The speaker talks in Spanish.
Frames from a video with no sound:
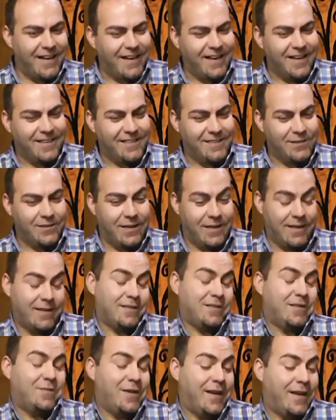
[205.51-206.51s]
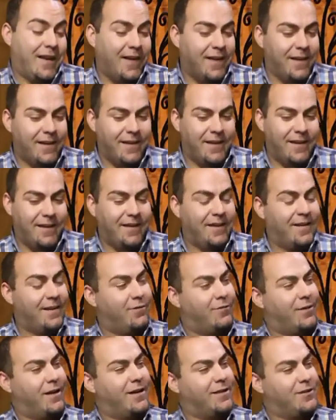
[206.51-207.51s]
a, asimilar. Que, y además
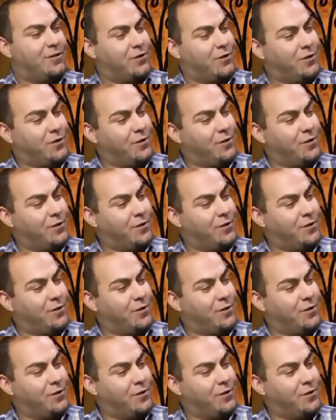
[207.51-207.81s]
con lo que llegan